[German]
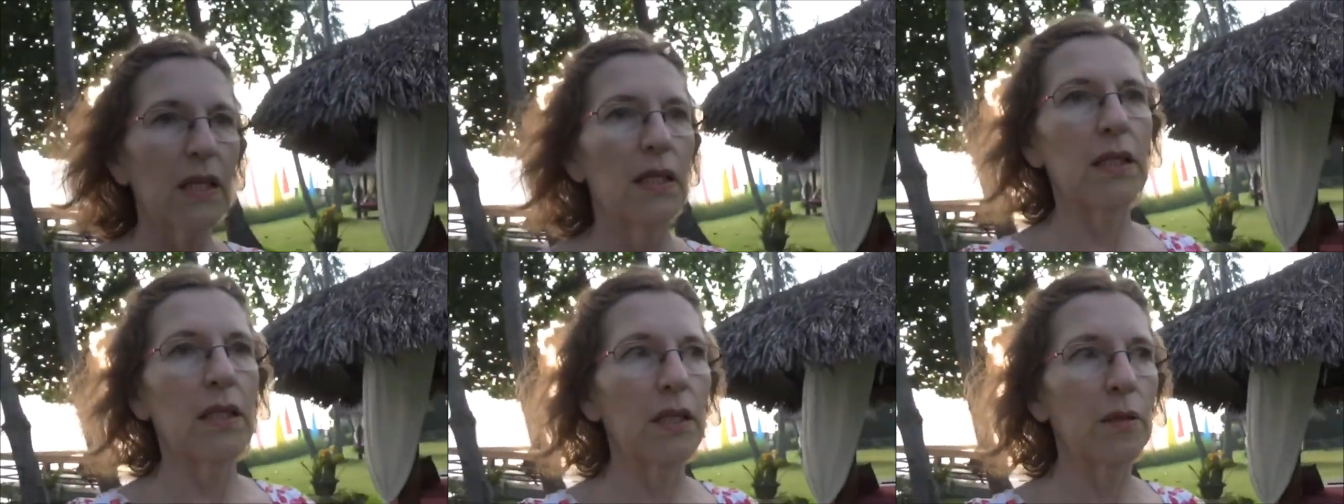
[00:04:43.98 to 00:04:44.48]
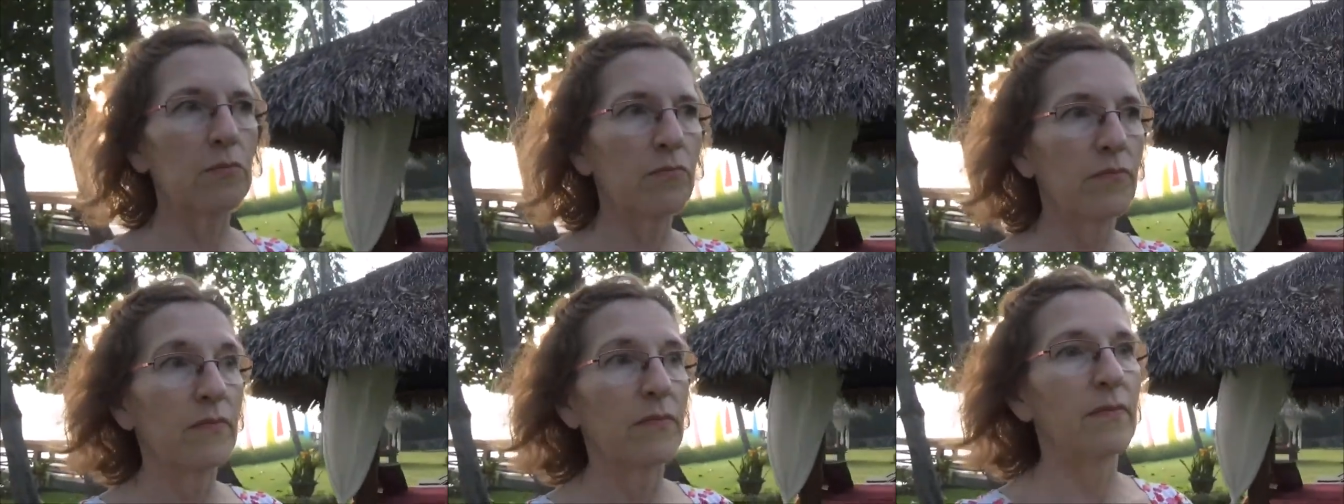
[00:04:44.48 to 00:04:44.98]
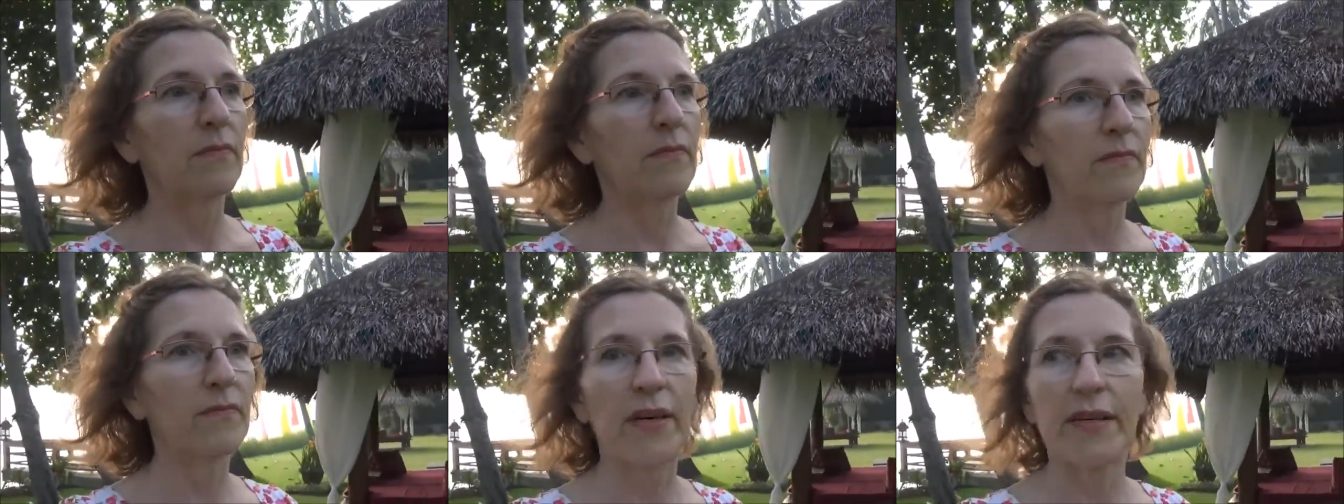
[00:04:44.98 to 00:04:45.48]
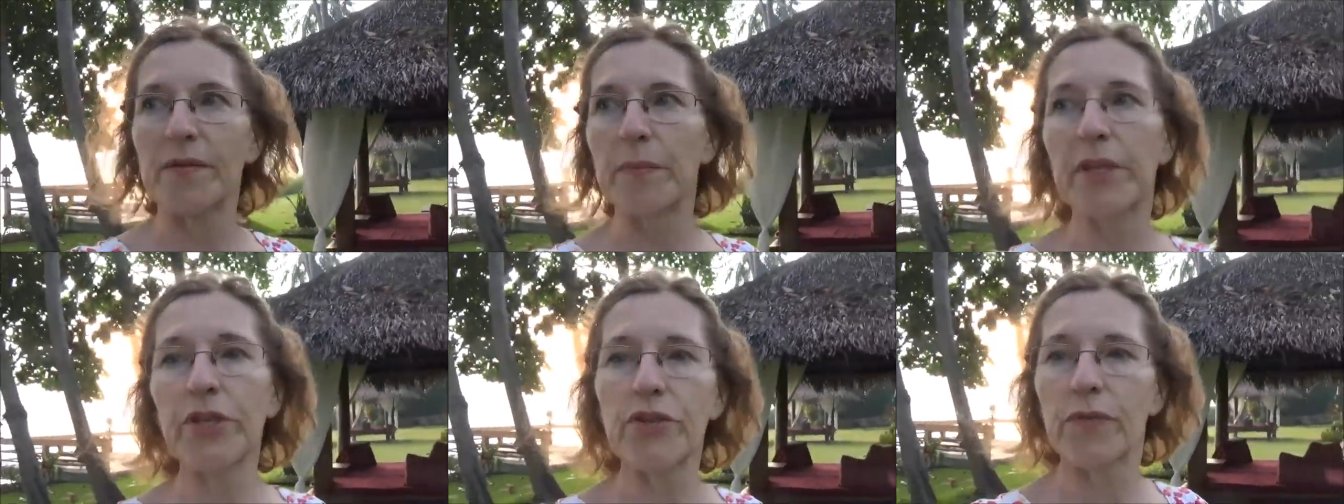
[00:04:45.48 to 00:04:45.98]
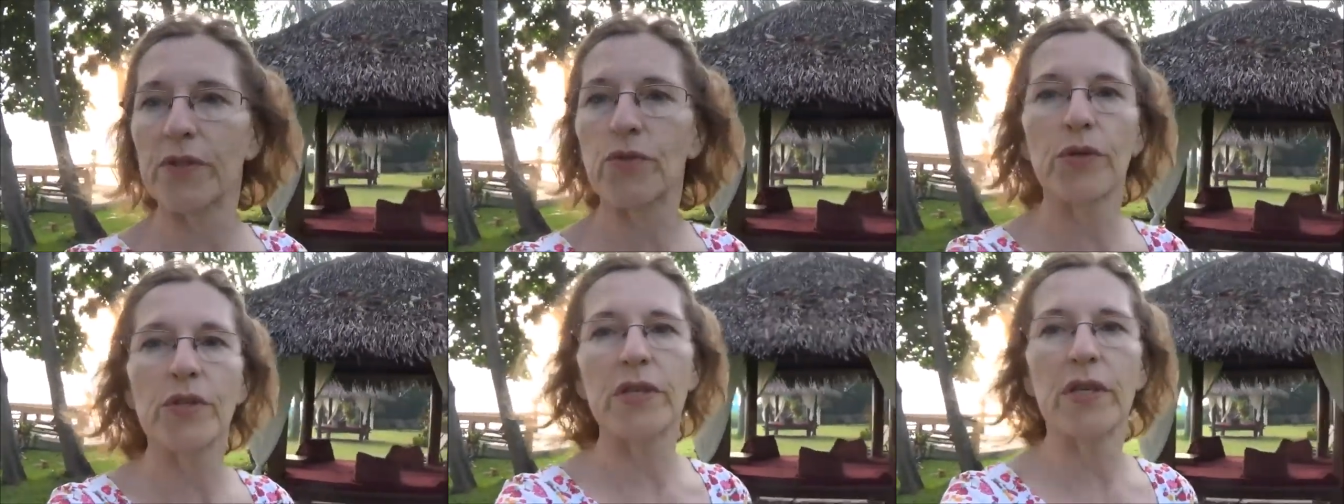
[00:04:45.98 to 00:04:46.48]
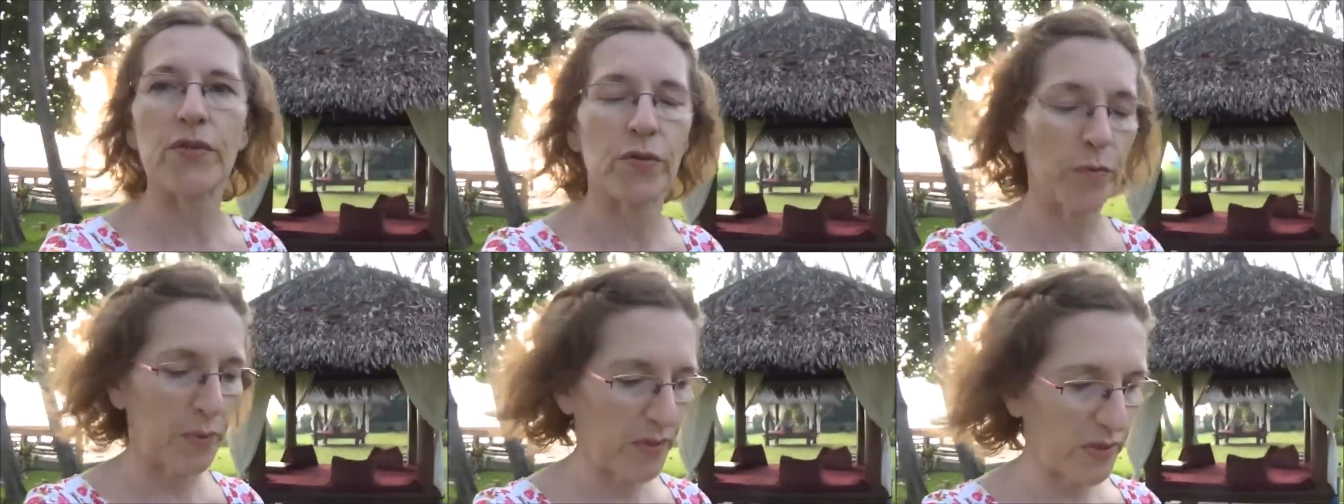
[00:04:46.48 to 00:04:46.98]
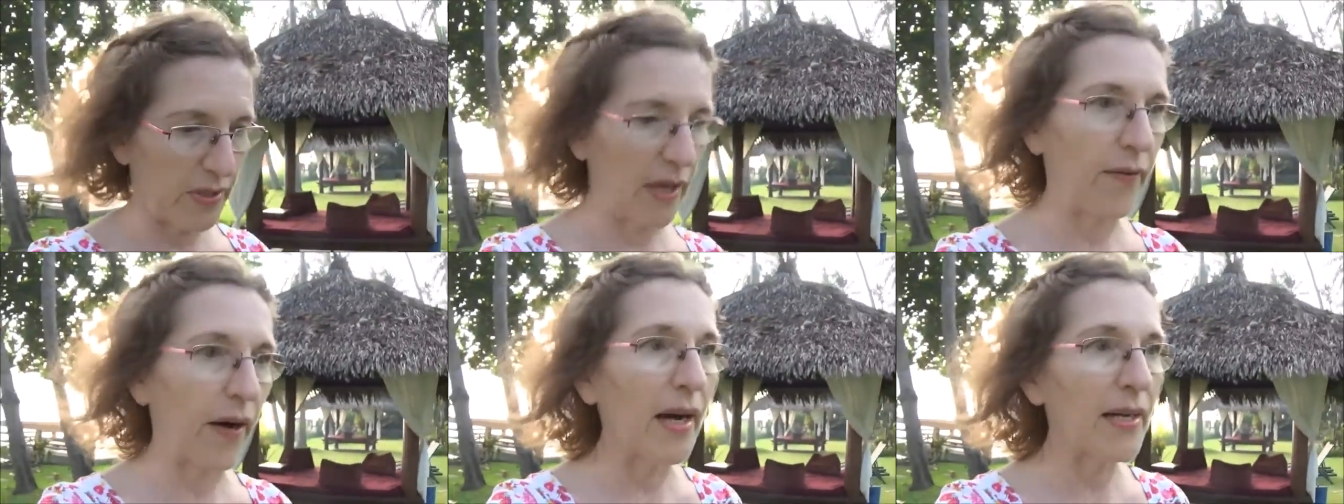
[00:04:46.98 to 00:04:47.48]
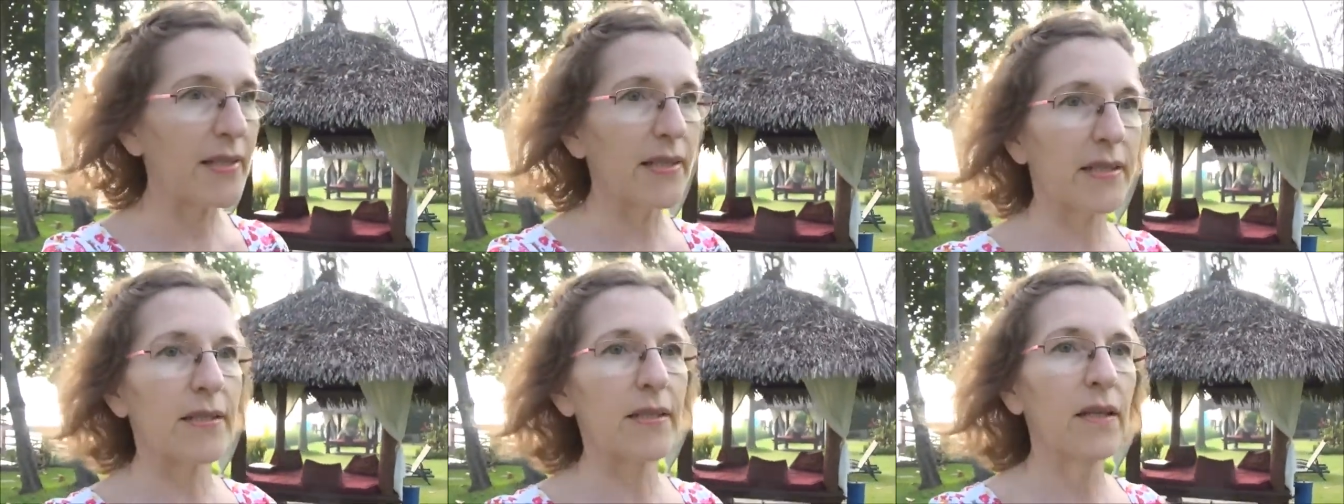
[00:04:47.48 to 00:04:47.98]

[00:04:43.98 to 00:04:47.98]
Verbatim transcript: ähm, was mich, was uns hier so ein bisschen erwartet.